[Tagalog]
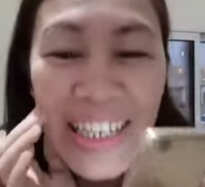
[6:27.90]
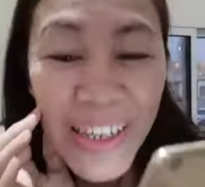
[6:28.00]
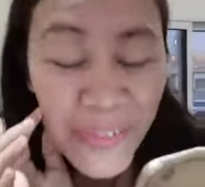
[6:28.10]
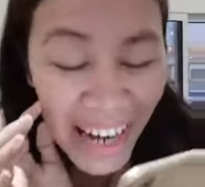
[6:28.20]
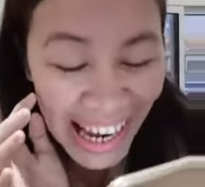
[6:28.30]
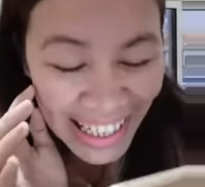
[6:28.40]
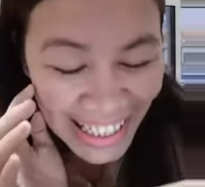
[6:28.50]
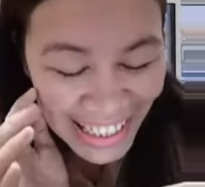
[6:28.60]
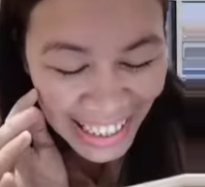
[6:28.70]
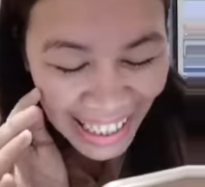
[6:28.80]
Giprank
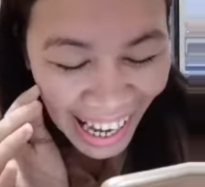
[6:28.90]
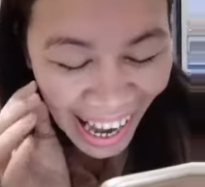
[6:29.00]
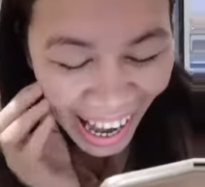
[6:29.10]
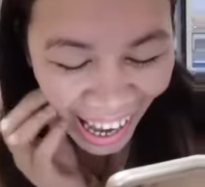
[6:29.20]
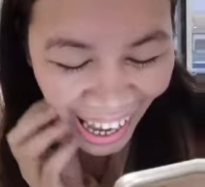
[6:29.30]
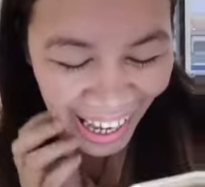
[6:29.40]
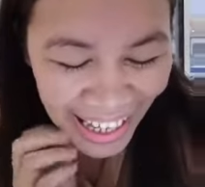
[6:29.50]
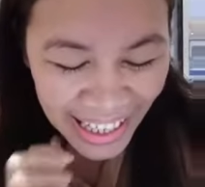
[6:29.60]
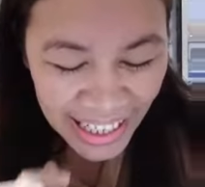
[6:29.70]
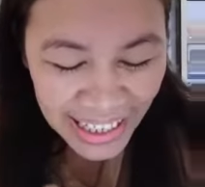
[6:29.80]
rati ka.
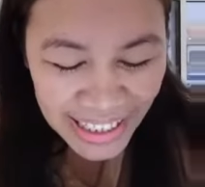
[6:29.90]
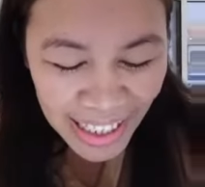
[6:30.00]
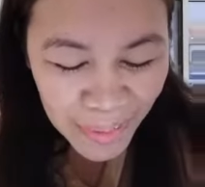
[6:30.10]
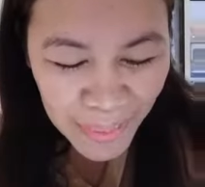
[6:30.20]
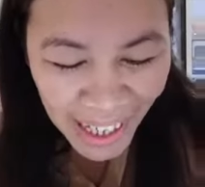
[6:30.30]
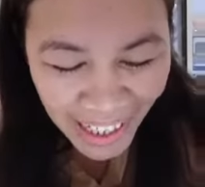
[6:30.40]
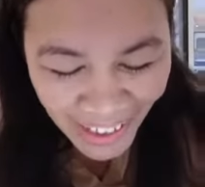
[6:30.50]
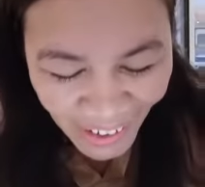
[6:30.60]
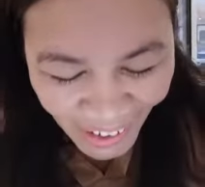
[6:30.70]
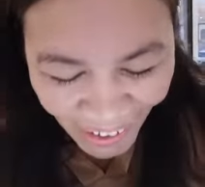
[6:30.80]
Nag-vlog
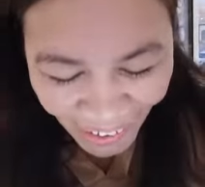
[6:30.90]
ko.